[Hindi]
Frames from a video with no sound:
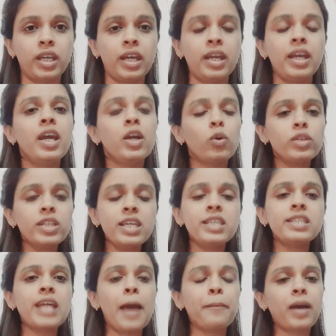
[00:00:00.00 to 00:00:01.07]
हैं कुछ
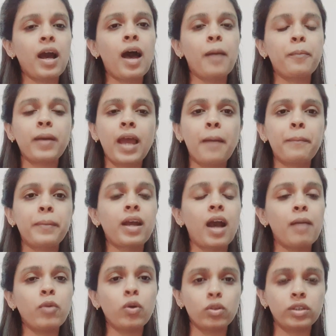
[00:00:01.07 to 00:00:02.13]
इस टाइप का आपका यहाँ पे
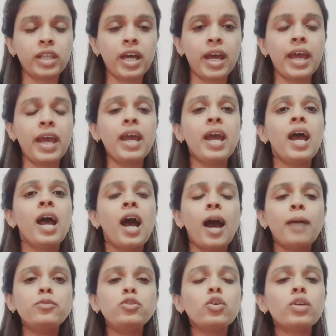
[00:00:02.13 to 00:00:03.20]
काम होता है
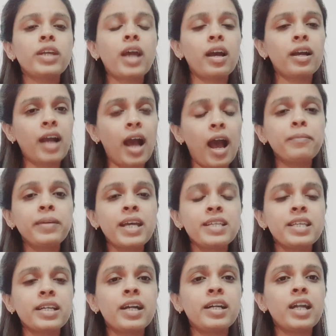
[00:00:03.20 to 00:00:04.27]
अब जो काम
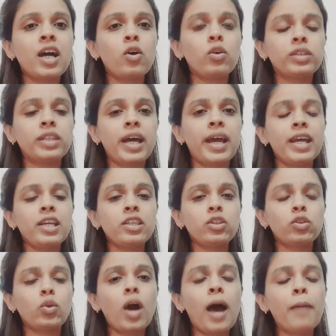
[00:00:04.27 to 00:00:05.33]
कैसे करना होता है
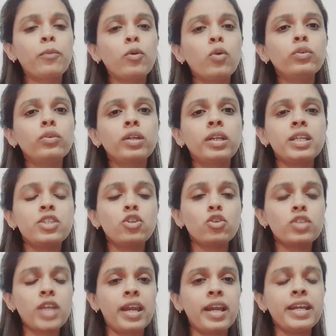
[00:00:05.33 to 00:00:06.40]
तो आपको उनकी
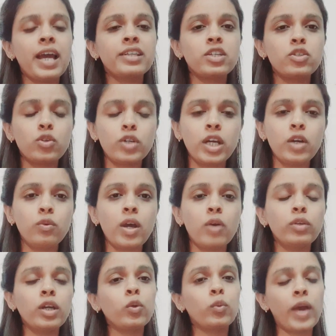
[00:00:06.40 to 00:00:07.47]
जो सेलर यहाँ से जुड़े हुए
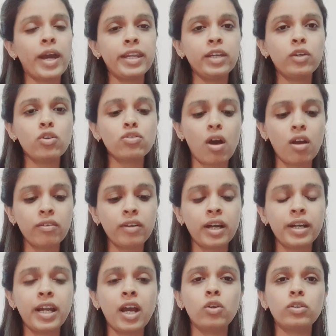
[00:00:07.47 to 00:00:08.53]
हैं उनकी क्वेरी को सॉल्व
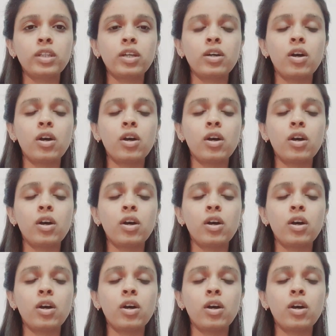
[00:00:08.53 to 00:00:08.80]
करना हो,